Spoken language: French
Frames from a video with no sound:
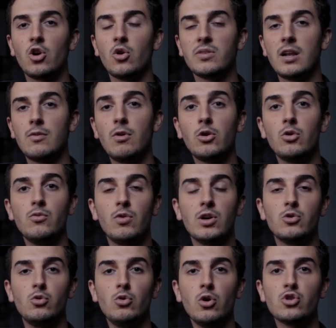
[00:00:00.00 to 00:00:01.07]
quand elle voit qu'une
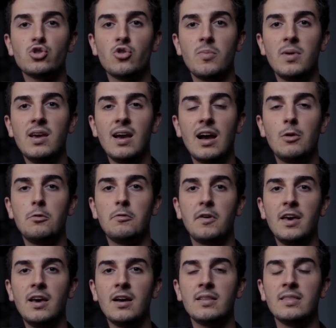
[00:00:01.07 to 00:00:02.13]
voiture se met à lui
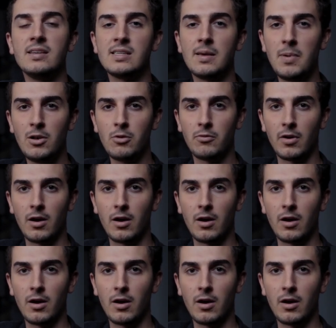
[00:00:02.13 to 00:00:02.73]
faire des appels de